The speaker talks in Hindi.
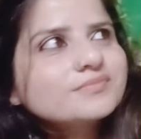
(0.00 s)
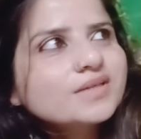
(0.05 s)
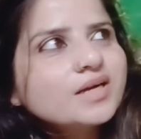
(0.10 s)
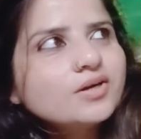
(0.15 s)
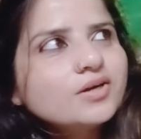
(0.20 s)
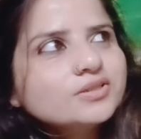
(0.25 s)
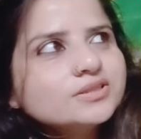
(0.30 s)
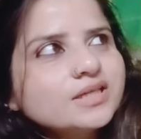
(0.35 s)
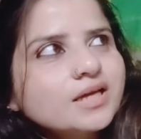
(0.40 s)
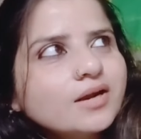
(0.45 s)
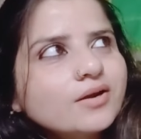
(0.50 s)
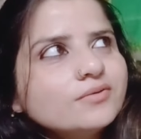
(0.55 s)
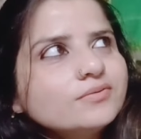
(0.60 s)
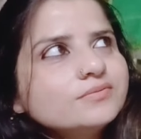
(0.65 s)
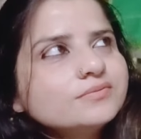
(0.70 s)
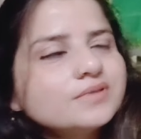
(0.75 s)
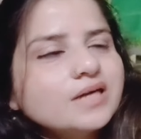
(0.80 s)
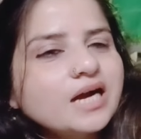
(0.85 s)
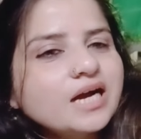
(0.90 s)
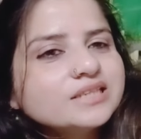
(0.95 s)
आओ हाँ, इधर आओ
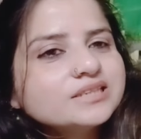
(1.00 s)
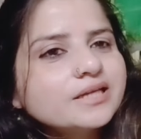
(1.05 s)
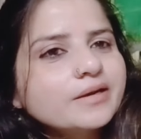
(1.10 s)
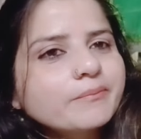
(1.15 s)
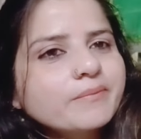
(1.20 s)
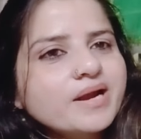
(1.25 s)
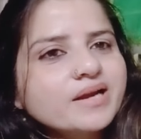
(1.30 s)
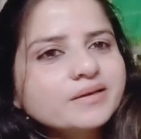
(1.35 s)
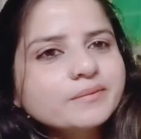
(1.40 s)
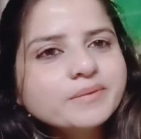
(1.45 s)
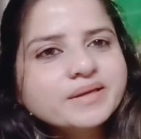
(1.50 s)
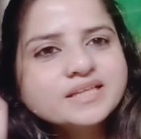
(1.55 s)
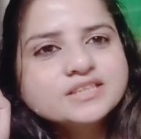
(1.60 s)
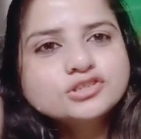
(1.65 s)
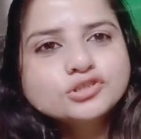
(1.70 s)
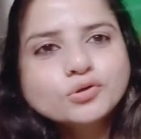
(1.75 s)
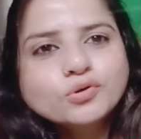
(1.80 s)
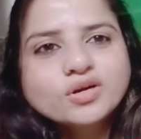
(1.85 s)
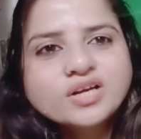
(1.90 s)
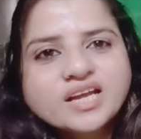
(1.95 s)
आज अरमान मेरे
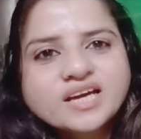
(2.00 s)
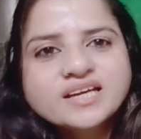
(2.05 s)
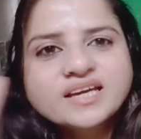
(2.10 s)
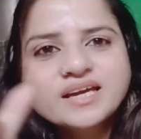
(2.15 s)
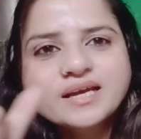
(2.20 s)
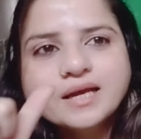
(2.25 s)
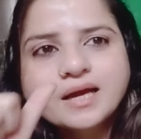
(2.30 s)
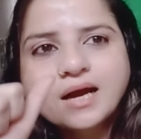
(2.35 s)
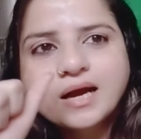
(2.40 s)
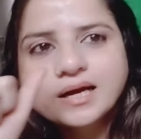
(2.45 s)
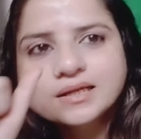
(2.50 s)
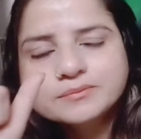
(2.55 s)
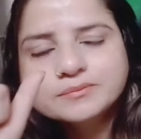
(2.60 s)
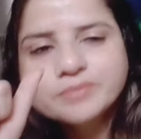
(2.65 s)
चोट लग गई हाथ